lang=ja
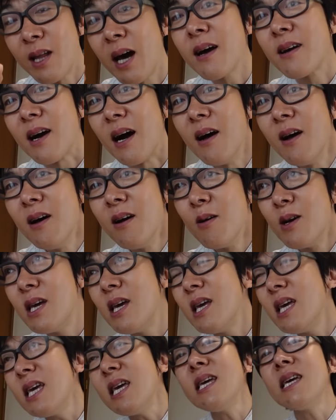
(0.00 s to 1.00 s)
なんか
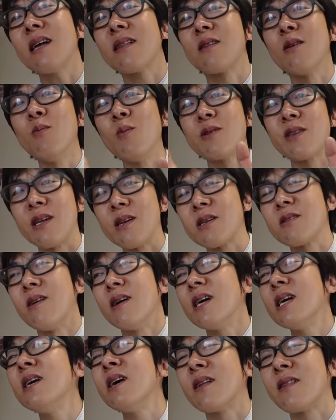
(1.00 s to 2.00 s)
いいやって思ってる人
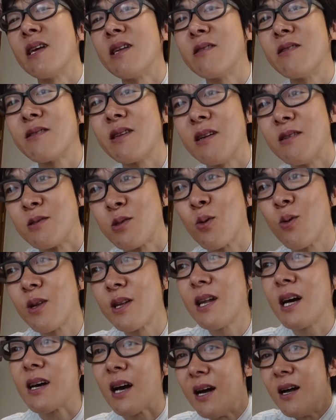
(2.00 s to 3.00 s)
はいいやって言ってくれるの。そこ
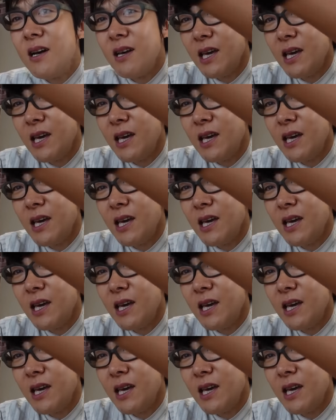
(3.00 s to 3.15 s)
でなんか